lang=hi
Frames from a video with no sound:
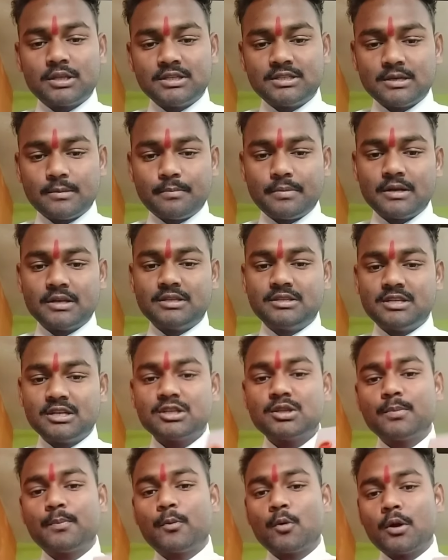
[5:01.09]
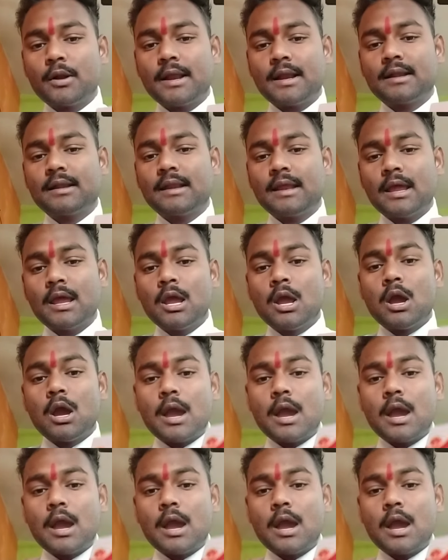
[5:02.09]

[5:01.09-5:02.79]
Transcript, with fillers: ही जबरदस्त प्रोडक्ट है